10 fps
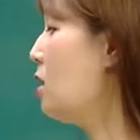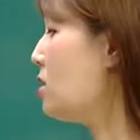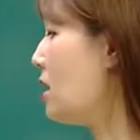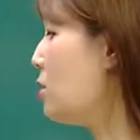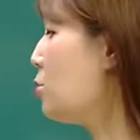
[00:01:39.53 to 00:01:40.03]

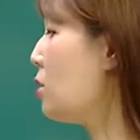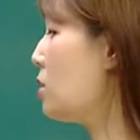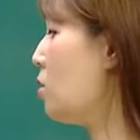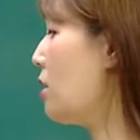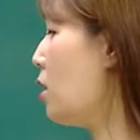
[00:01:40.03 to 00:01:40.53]

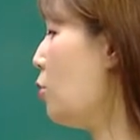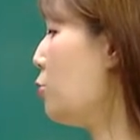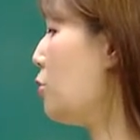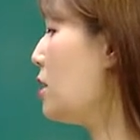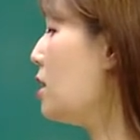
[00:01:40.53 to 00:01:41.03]
자기소개서 내가
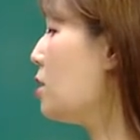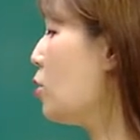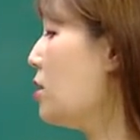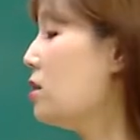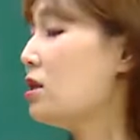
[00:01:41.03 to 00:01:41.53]
어떤
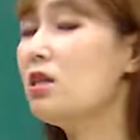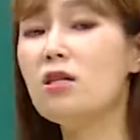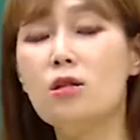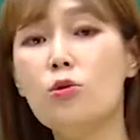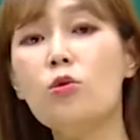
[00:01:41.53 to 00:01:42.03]
캐릭터인지
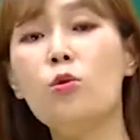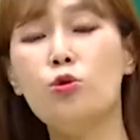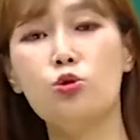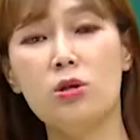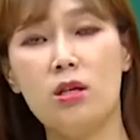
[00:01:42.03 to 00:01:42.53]
그리고
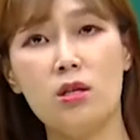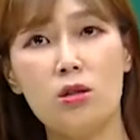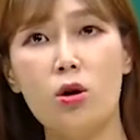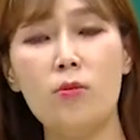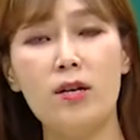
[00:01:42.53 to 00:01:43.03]
오뚜기에 대해서
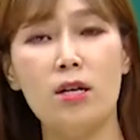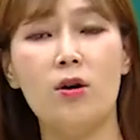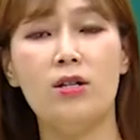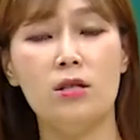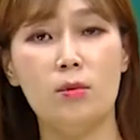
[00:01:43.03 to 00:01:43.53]
얼마나
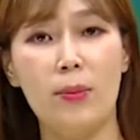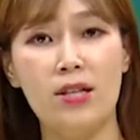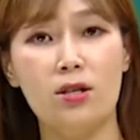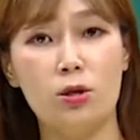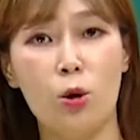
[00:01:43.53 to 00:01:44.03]
관심이
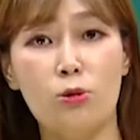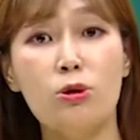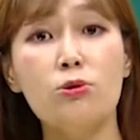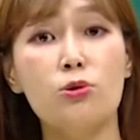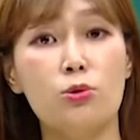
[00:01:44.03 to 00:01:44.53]
많은지
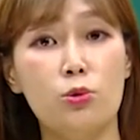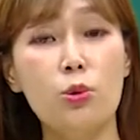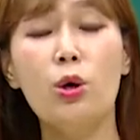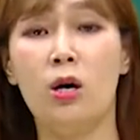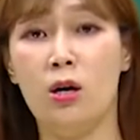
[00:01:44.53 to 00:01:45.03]

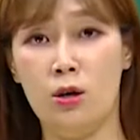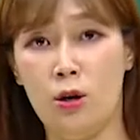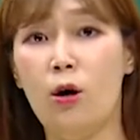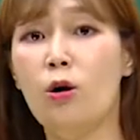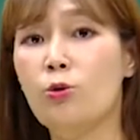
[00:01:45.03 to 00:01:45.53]
정성적으로
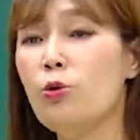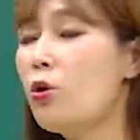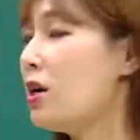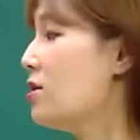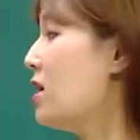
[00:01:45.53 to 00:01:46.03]
어,
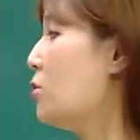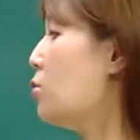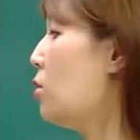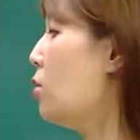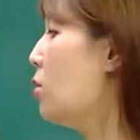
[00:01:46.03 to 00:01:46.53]
노력한
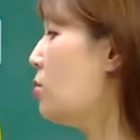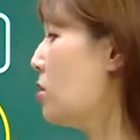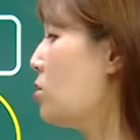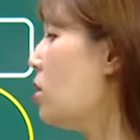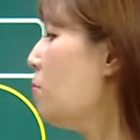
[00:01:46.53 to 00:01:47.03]
자소서
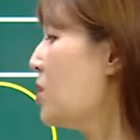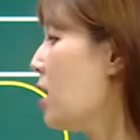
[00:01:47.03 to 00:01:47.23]
그쵸?